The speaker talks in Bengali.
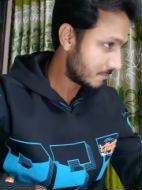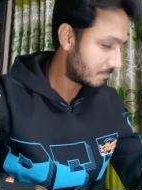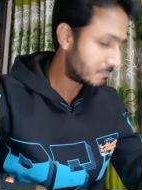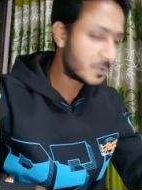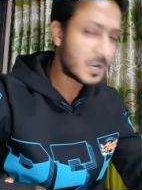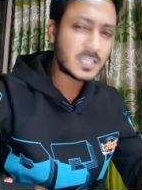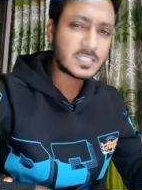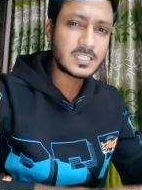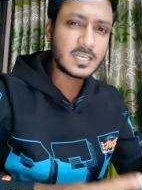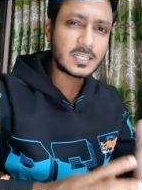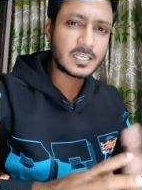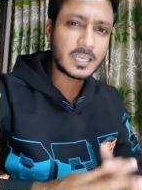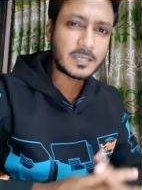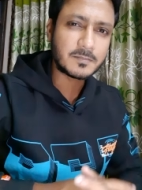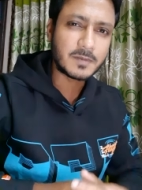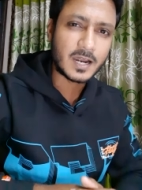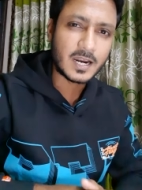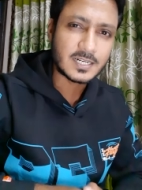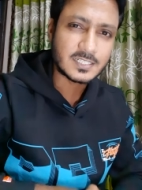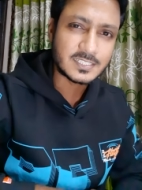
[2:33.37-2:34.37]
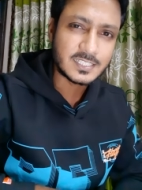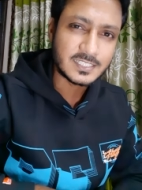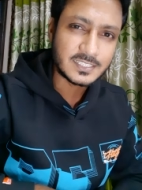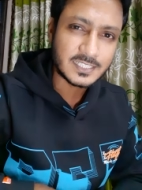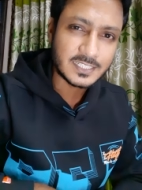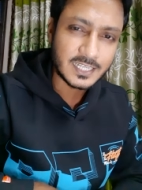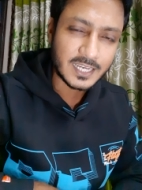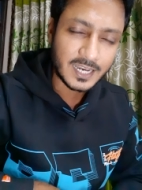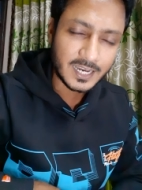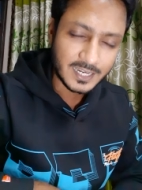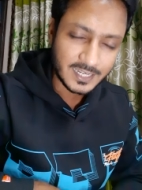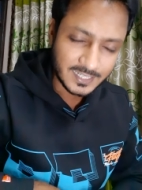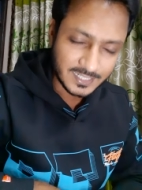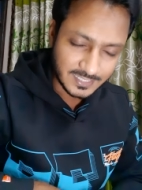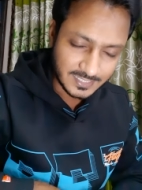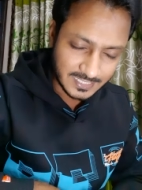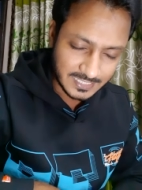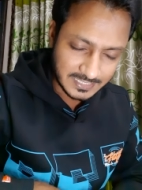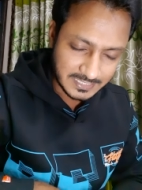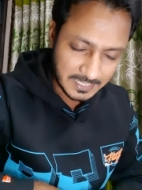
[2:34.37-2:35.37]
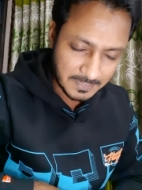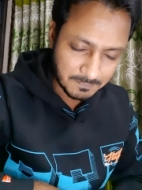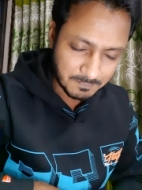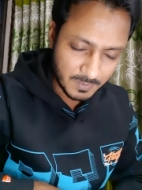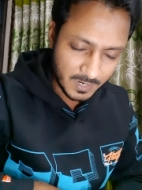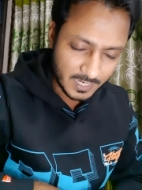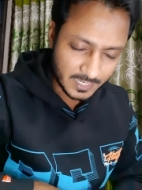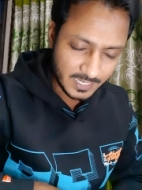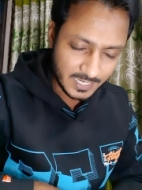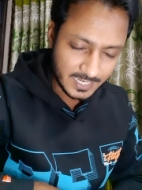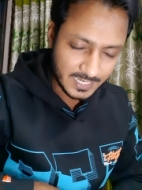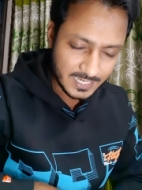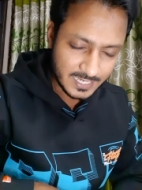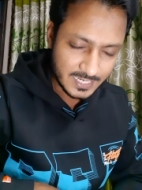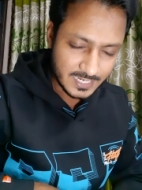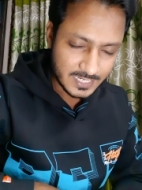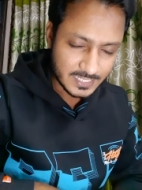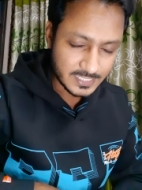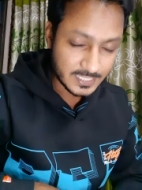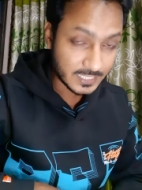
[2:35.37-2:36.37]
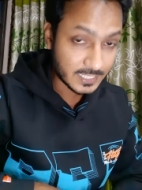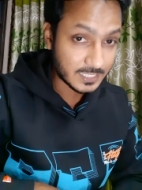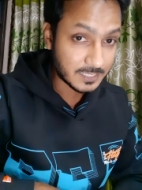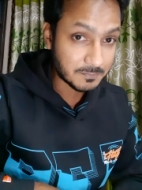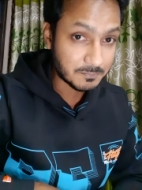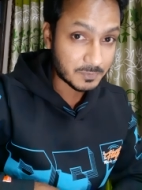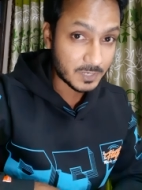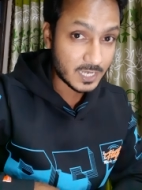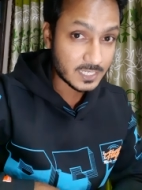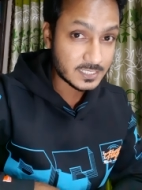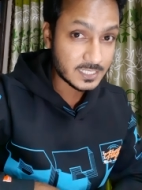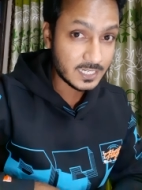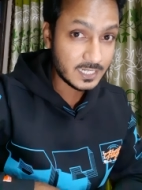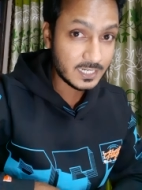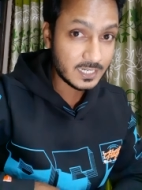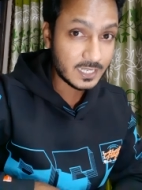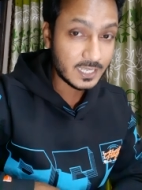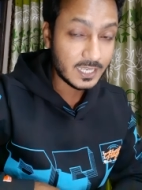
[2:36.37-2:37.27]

ব্রাজিল কিংবা আর্জেন্টিনা নিতে পারে সেখানে ব্রাজিল